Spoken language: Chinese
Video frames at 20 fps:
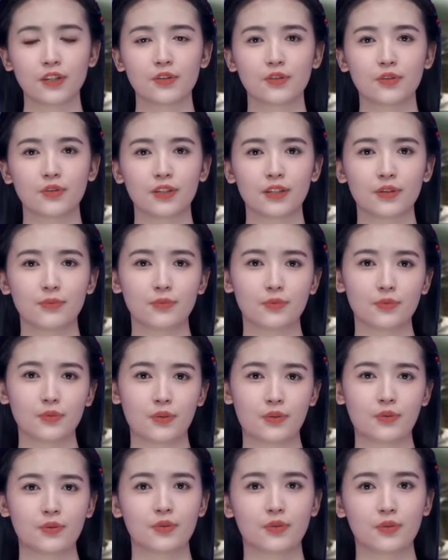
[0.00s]
所以部
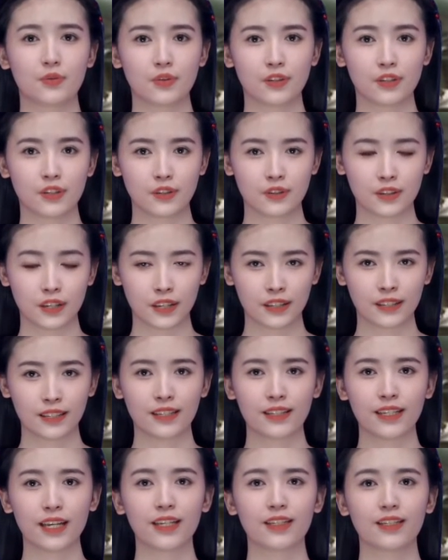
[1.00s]
队运动受到
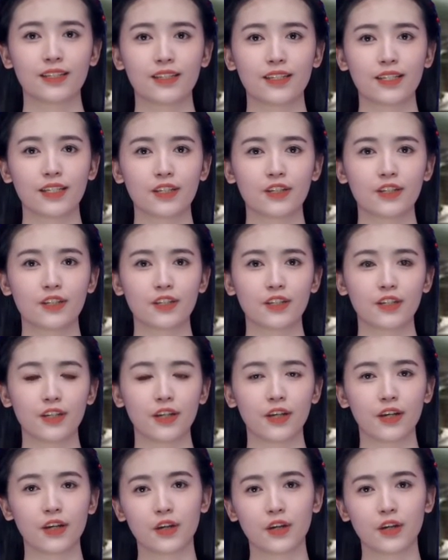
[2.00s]
极大的限制。